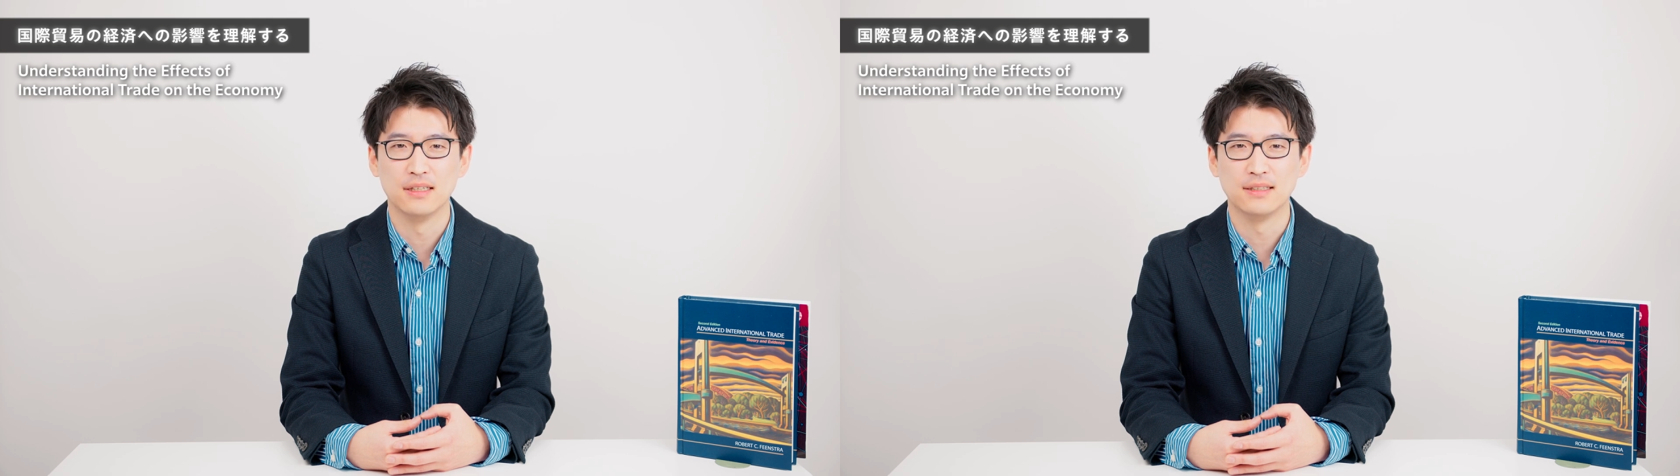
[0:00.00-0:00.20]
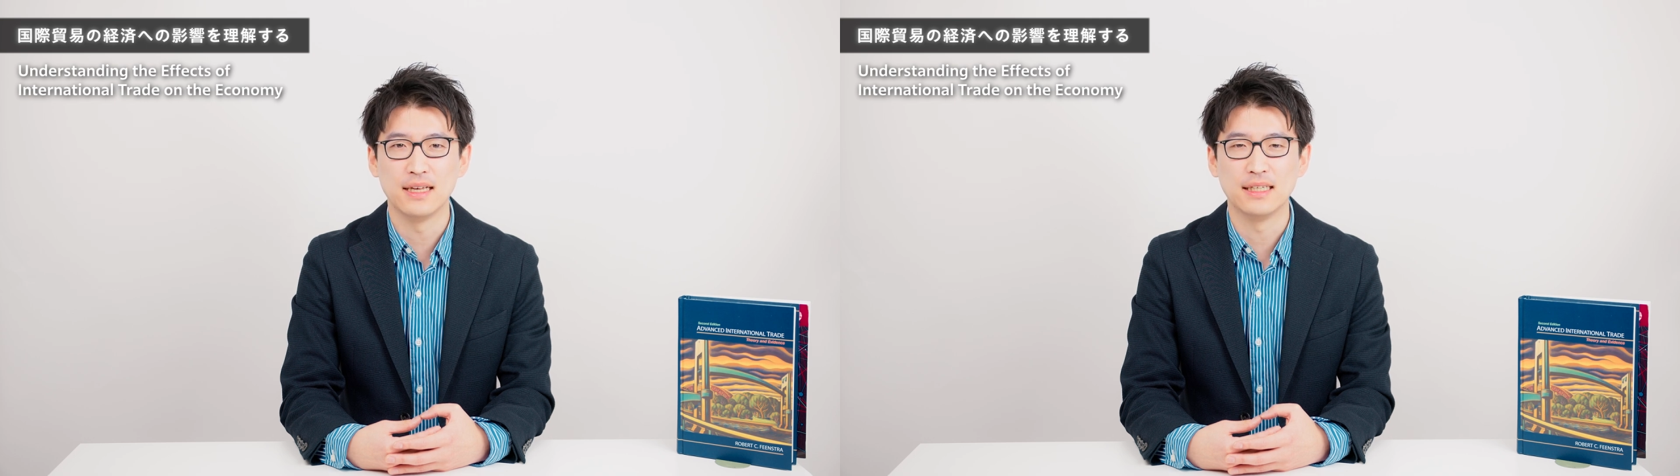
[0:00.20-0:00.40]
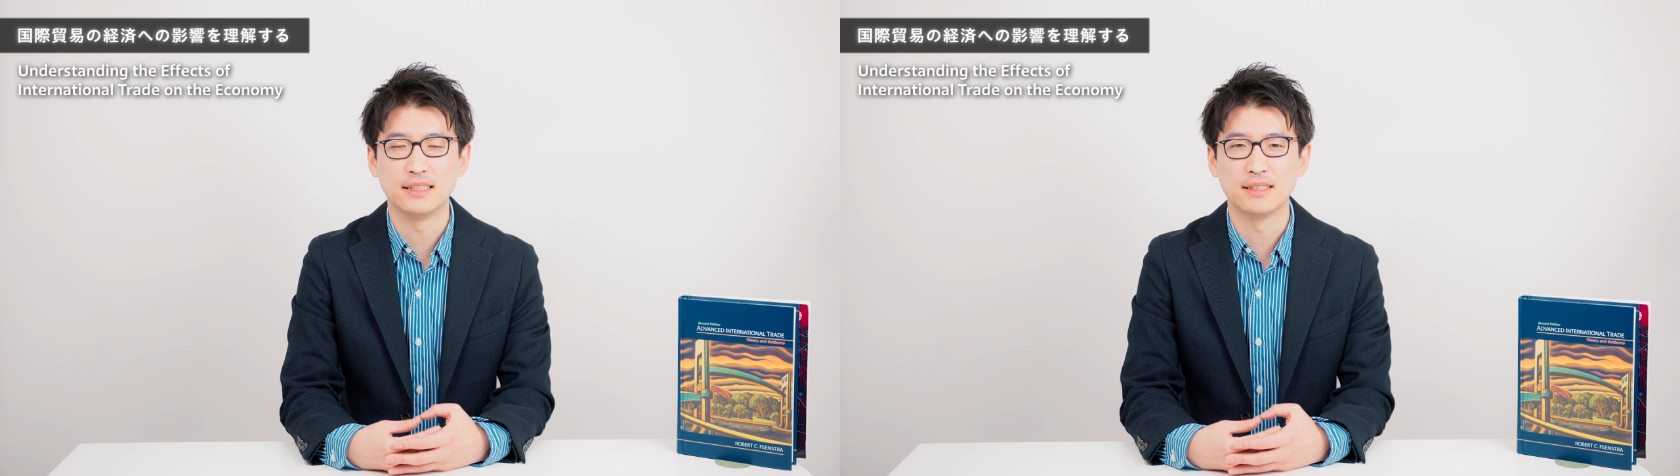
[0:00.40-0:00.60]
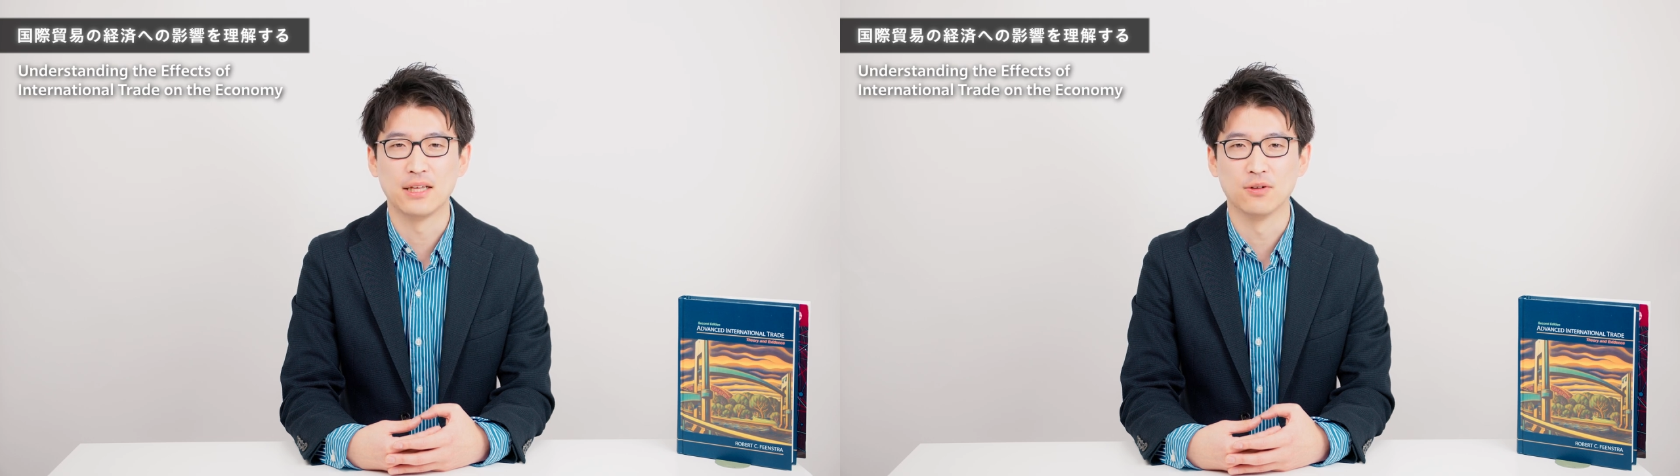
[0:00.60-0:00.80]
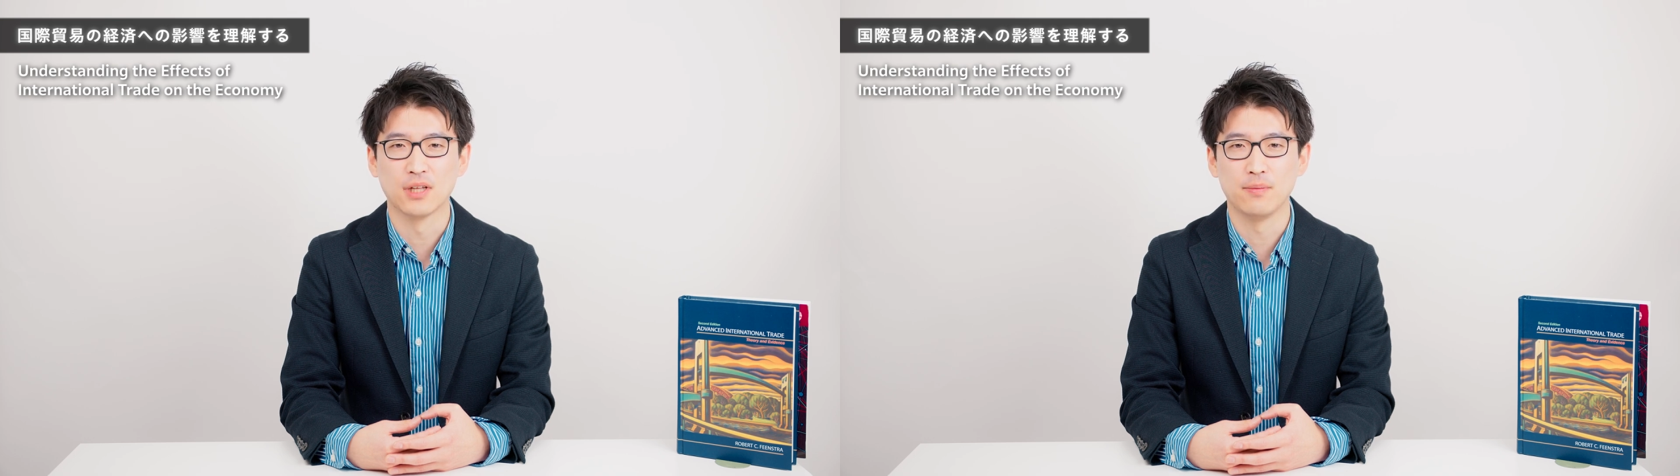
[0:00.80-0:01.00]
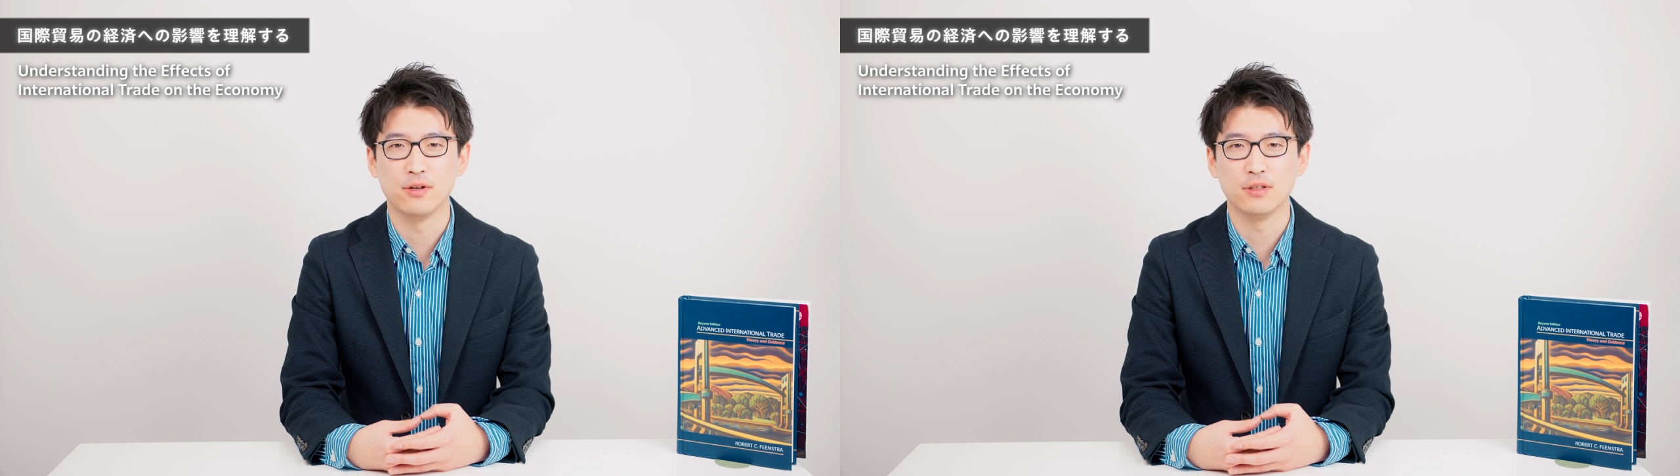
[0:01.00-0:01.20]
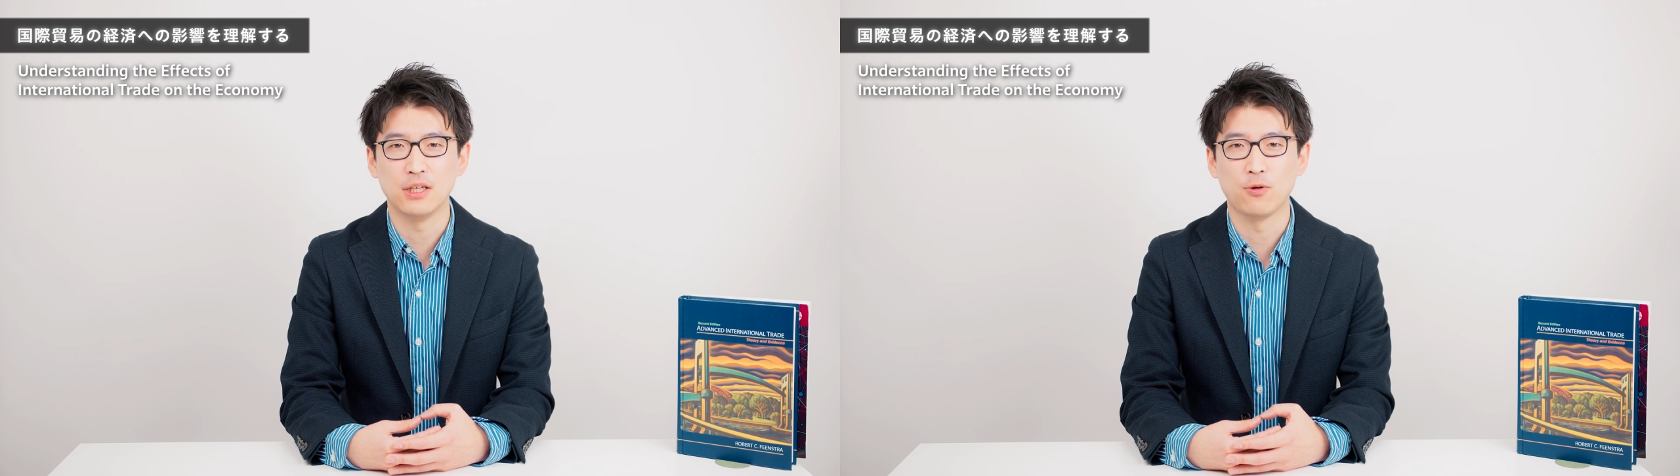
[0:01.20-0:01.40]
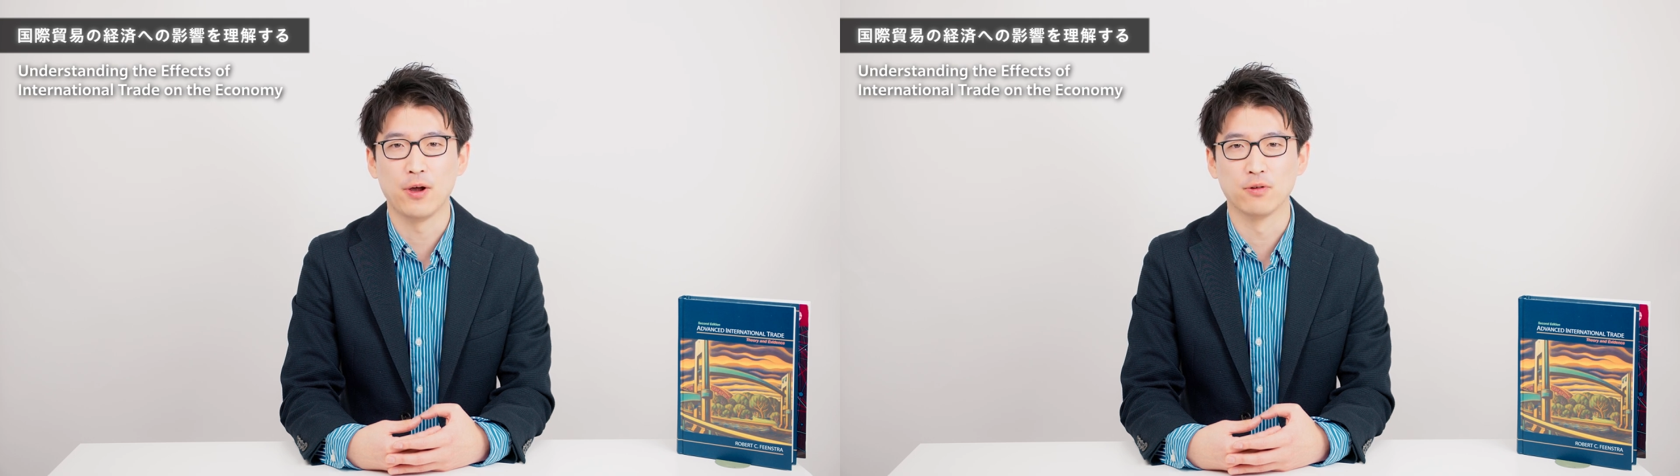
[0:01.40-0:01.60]
2001年の
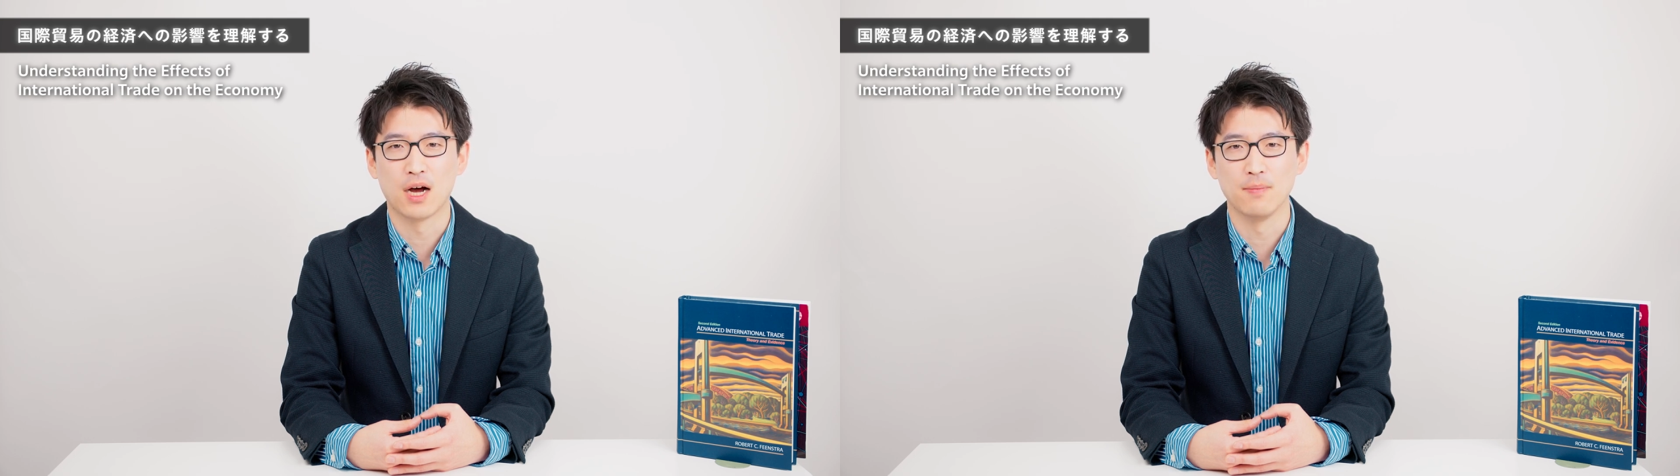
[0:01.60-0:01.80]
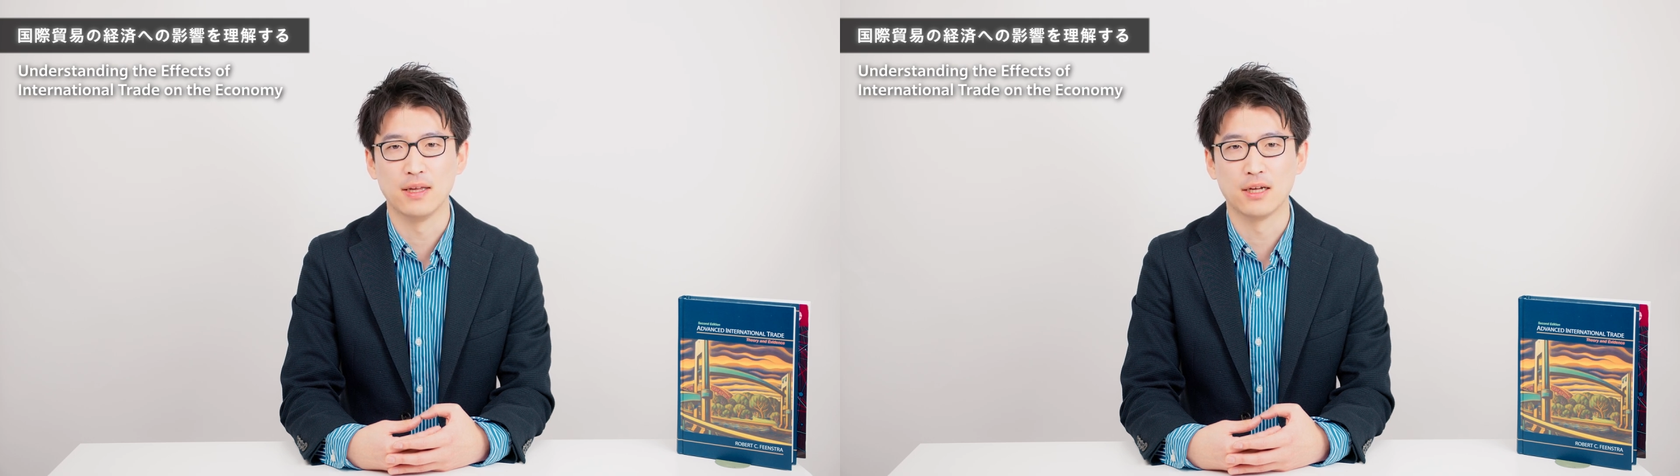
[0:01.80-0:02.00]
WTO への加盟